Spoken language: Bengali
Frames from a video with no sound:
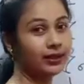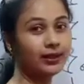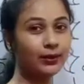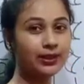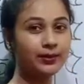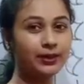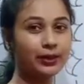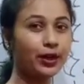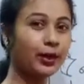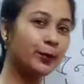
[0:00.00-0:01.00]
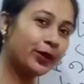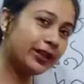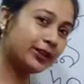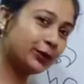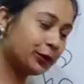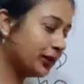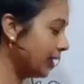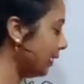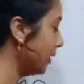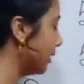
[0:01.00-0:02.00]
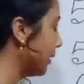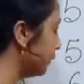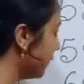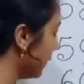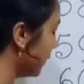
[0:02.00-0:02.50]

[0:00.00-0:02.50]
কি হয়ে যাবে ছয়ের পরের সংখ্যা তার মানে এখানে